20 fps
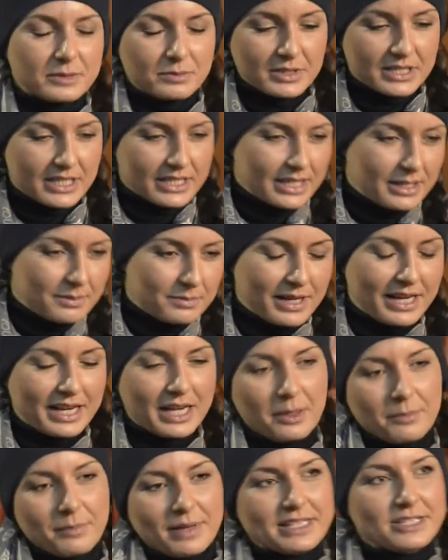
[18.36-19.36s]
sich mit einer
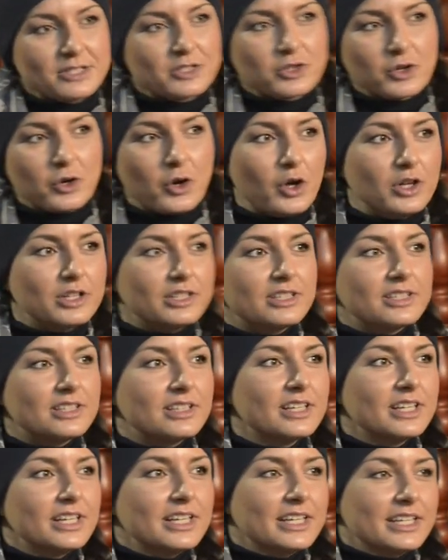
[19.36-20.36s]

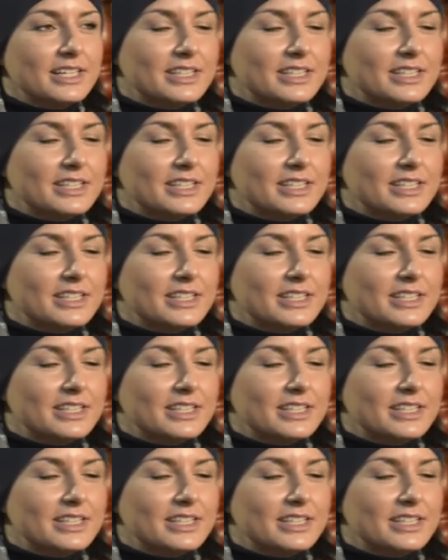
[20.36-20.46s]
Pergamentrolle,